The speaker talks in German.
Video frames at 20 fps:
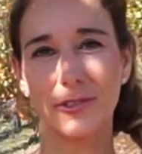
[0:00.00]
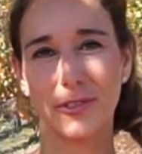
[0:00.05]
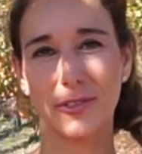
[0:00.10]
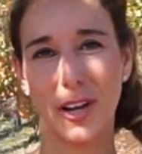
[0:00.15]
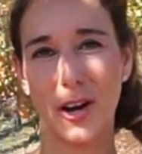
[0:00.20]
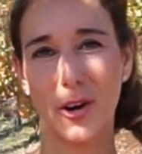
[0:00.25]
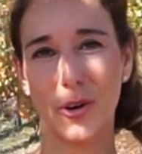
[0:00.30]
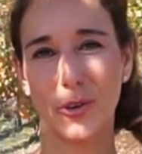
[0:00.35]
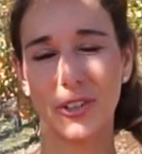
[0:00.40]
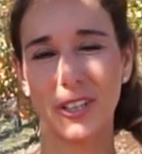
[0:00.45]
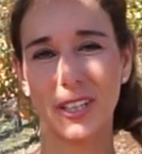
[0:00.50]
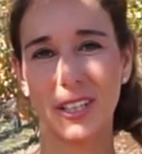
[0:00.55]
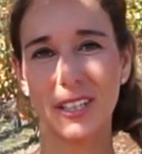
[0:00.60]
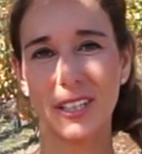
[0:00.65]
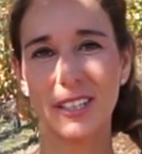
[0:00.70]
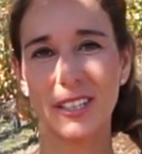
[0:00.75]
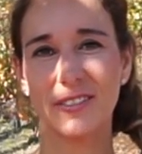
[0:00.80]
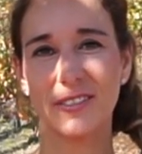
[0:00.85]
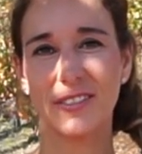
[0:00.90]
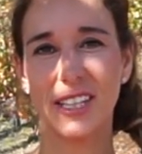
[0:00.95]
Frauen
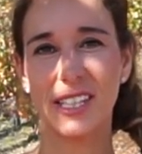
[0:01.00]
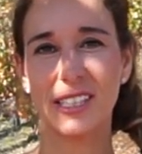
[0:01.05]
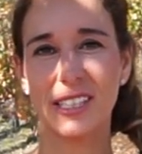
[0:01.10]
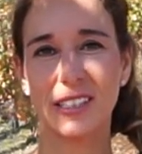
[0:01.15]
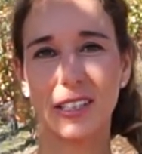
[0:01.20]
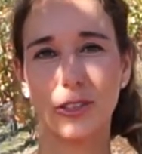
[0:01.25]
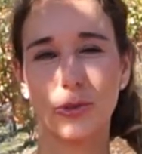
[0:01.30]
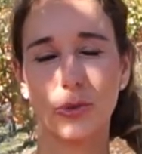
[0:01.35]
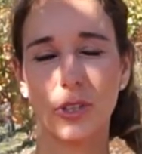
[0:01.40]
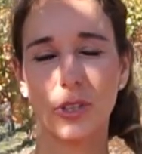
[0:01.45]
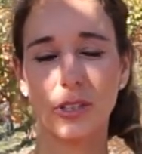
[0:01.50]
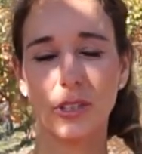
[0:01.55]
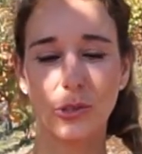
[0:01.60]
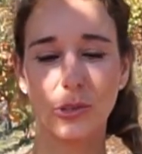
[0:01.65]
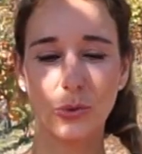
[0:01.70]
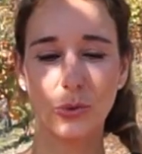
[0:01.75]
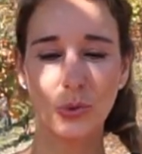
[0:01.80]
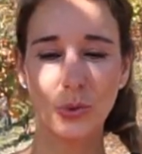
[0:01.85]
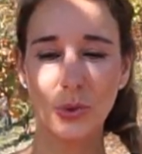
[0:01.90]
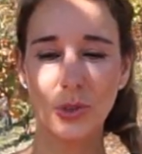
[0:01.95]
nicht, weil die
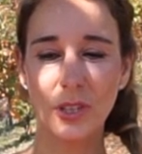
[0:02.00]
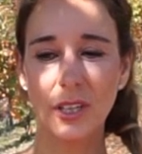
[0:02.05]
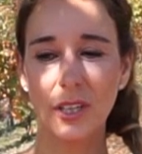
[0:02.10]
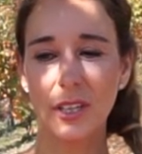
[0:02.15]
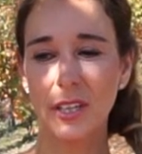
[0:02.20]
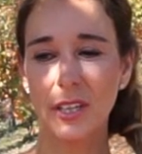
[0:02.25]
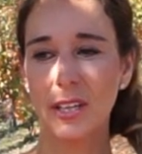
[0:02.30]
Situation